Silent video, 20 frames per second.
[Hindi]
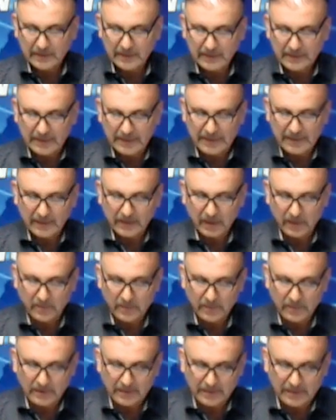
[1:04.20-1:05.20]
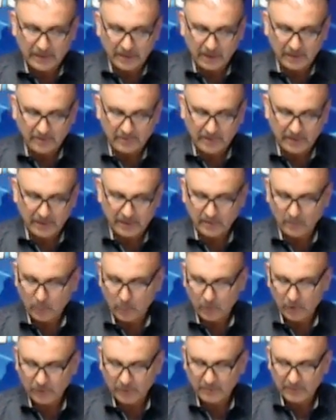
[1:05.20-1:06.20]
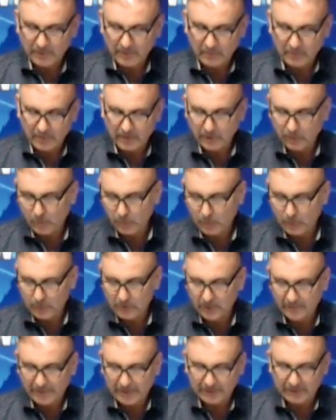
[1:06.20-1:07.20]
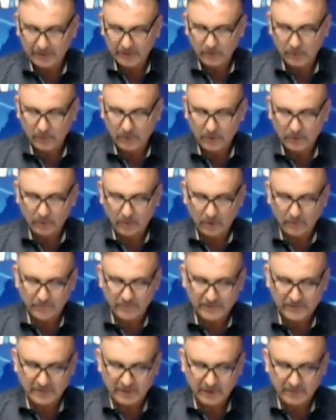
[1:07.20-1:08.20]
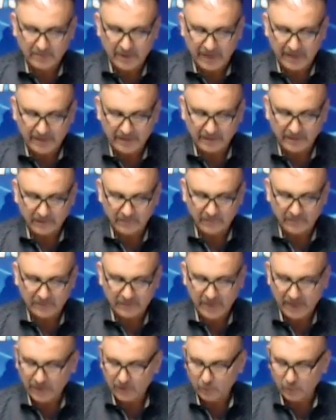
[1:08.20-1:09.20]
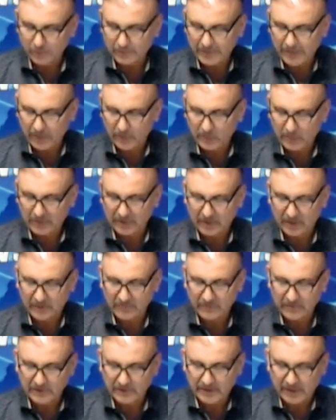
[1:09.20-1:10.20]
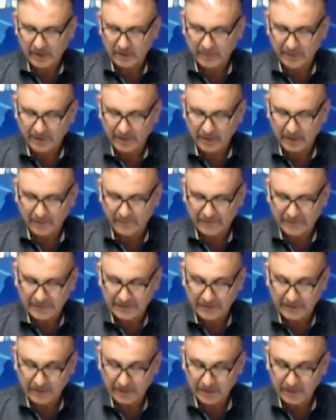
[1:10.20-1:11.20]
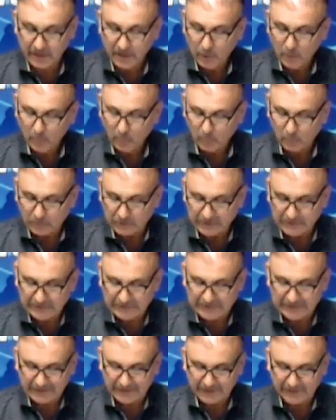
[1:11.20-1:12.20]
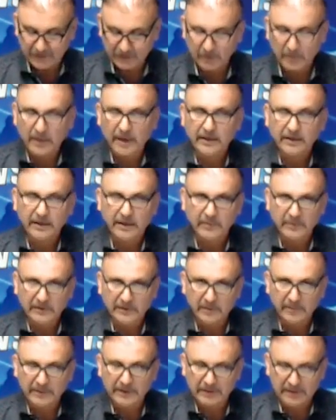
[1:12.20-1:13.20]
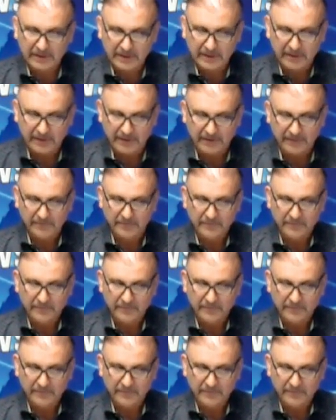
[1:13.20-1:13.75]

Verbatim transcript: के गैर कानूनी जेर कब्ज़ा जम्मू कश्मीर में कुल जमाती हुत कॉन्फ्रेंस ने भारत के फस्ताई हुक्मरानों की तरफ से ालिमाना कवानीन के मुसलसल इस्तेमाल की मजम्मत की है